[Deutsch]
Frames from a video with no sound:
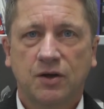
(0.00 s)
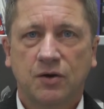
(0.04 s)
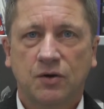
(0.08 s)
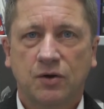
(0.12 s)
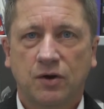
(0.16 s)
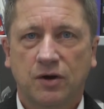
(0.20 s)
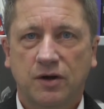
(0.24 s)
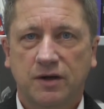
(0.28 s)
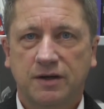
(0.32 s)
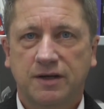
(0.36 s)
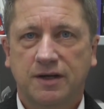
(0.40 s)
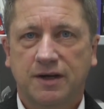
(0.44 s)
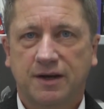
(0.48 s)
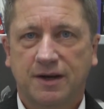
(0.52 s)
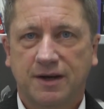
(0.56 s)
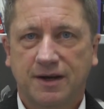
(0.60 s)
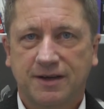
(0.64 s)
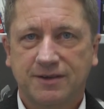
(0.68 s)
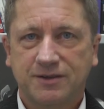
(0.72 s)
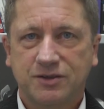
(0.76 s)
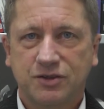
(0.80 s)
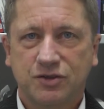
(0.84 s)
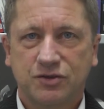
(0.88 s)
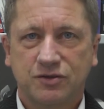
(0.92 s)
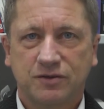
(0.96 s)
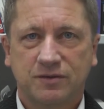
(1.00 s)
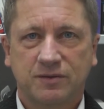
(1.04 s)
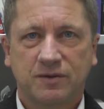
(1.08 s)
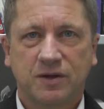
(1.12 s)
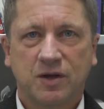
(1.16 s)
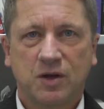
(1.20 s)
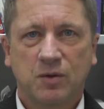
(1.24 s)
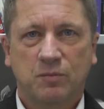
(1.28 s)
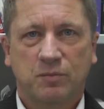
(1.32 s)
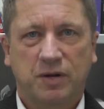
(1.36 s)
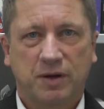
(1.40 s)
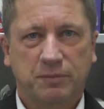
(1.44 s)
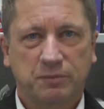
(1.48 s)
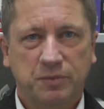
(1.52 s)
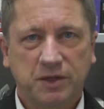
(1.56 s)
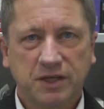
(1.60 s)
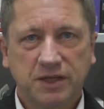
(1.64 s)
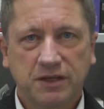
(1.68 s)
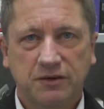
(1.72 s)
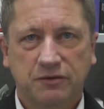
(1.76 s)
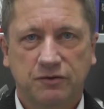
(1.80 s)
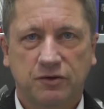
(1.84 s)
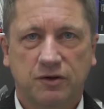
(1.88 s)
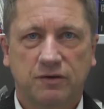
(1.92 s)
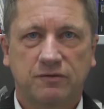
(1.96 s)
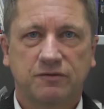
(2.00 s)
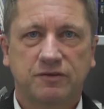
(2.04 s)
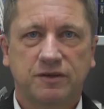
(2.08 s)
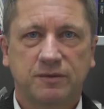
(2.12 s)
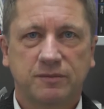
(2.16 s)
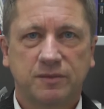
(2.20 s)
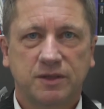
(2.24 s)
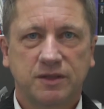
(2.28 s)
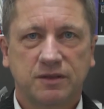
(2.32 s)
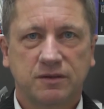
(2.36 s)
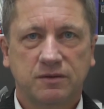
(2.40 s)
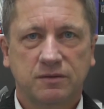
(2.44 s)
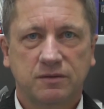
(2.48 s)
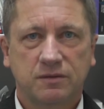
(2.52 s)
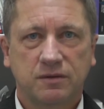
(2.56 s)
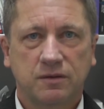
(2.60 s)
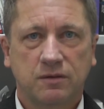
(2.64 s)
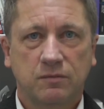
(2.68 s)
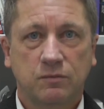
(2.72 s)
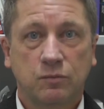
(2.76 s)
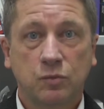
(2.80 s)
noch in der klassischen Papierform vermitteln